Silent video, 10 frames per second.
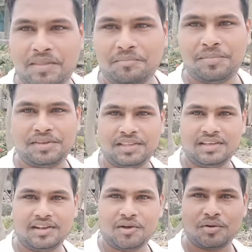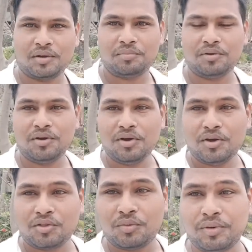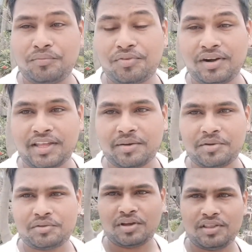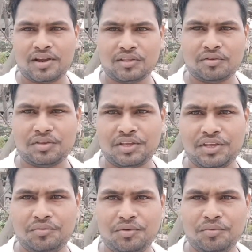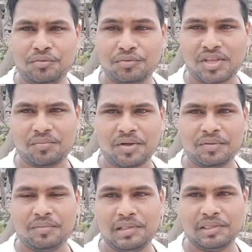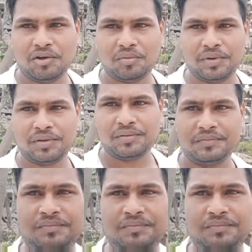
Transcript: पीछे दिख रहा होगा आपको तो मैं फ्रंट कैमरा थोड़ा दिखाता हूँ देखिए व्यू उसके बाद में मिलता हूँ मैं